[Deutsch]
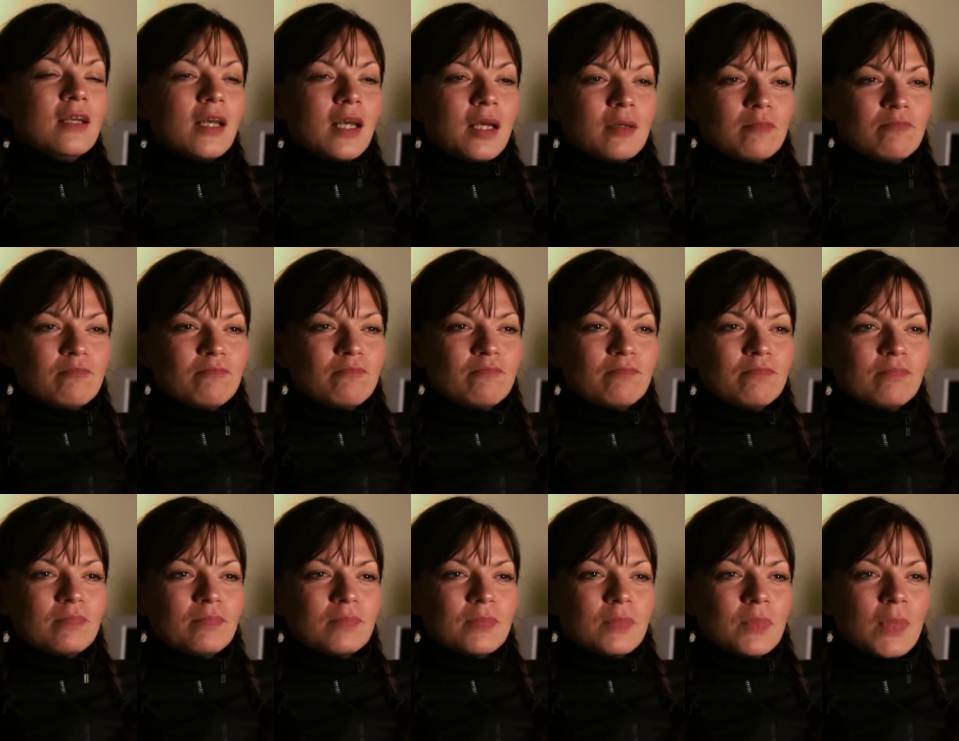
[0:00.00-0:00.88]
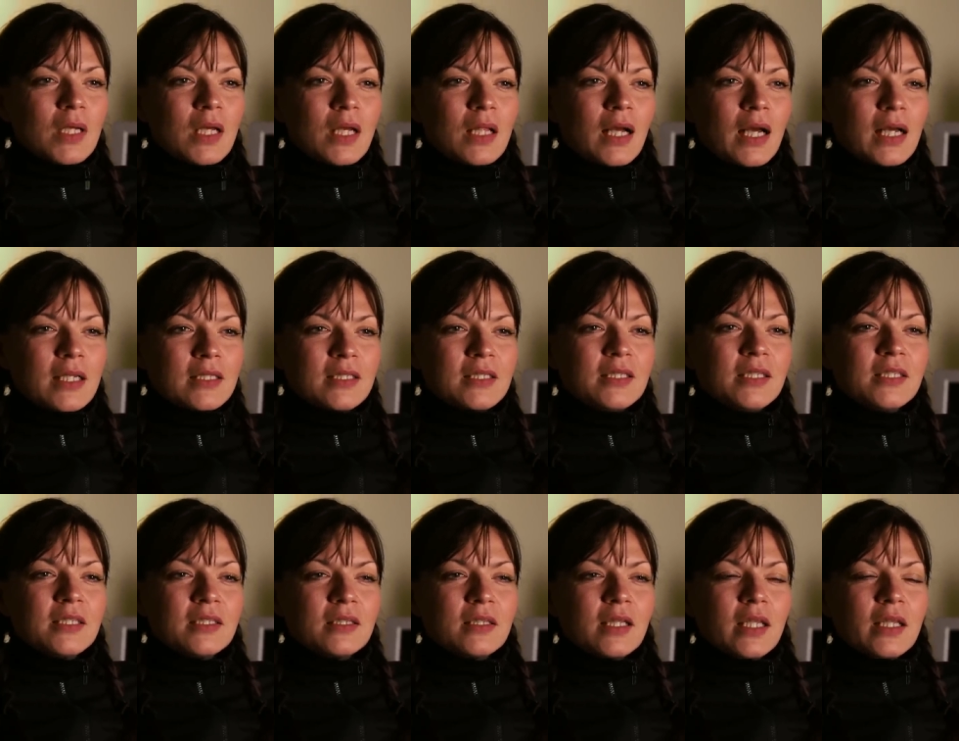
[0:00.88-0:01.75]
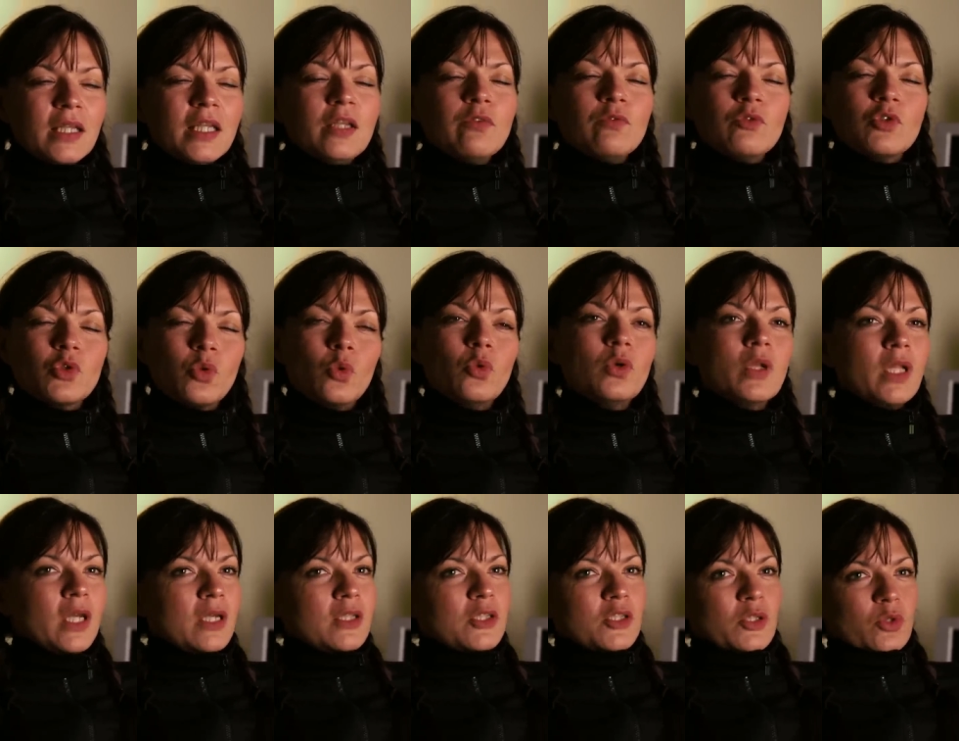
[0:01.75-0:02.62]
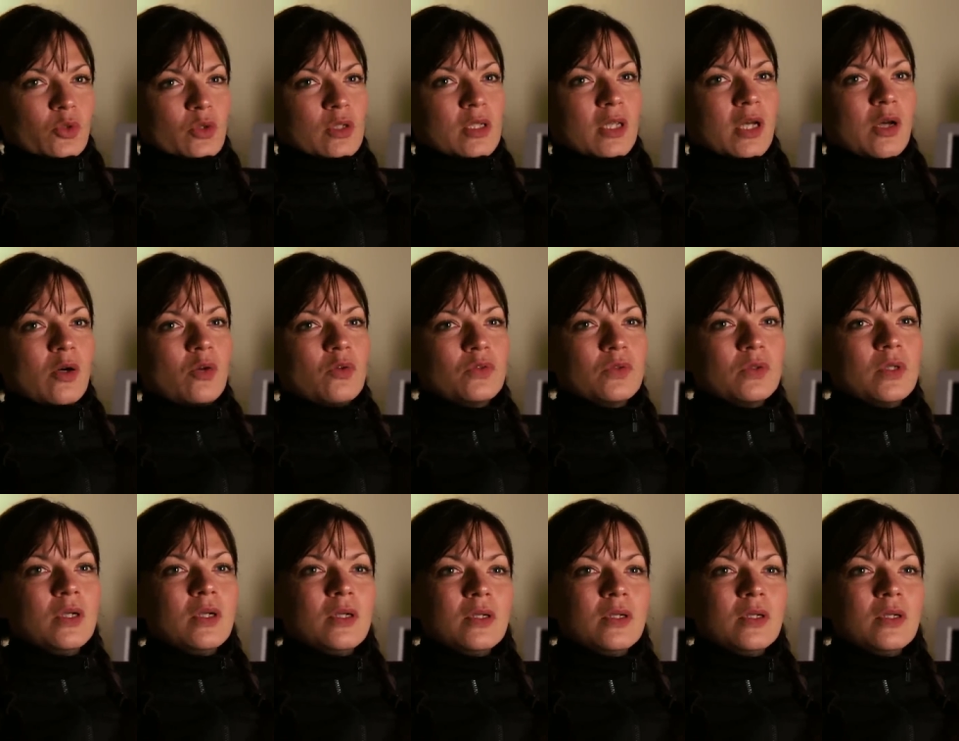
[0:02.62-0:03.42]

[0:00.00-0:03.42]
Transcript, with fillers: ähm, hat sie diesen naiven Ton ganz toll drauf.